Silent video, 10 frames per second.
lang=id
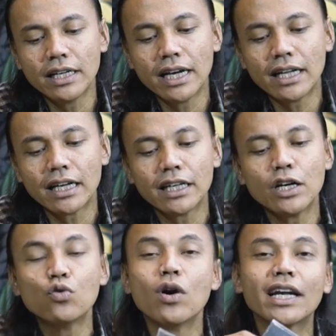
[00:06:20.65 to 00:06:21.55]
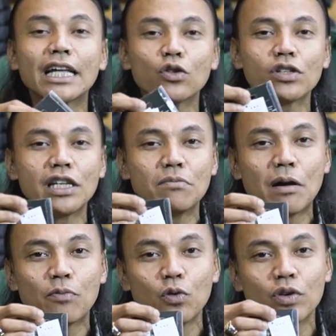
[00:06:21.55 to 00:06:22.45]
dengan harga 250.000
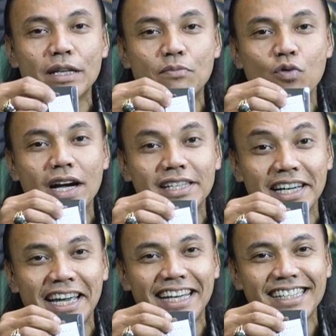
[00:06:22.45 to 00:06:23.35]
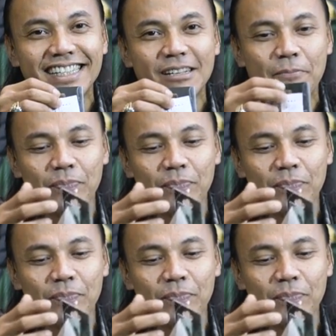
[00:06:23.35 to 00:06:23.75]
aja, gengs.